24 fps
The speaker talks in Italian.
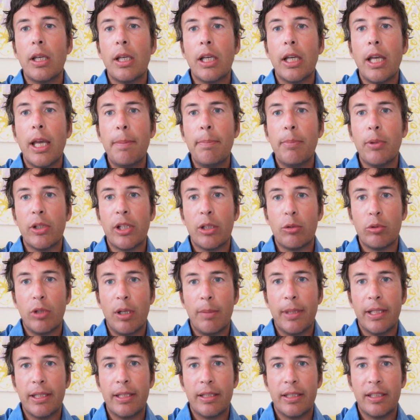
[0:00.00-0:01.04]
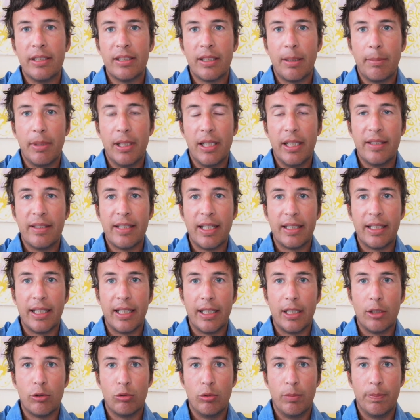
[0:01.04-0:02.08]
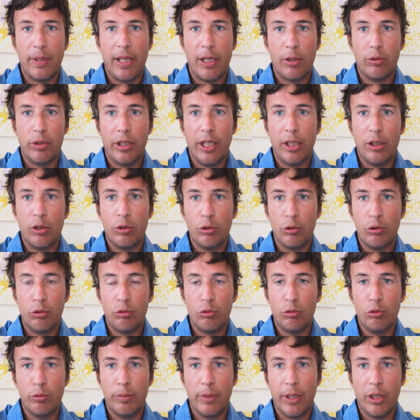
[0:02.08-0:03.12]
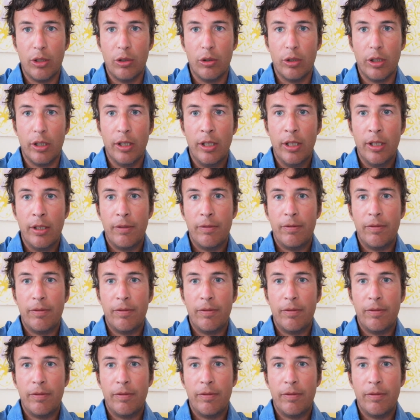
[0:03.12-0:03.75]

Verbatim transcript: e, e, poi naturalmente destabilizzate anche sul piano dei costumi con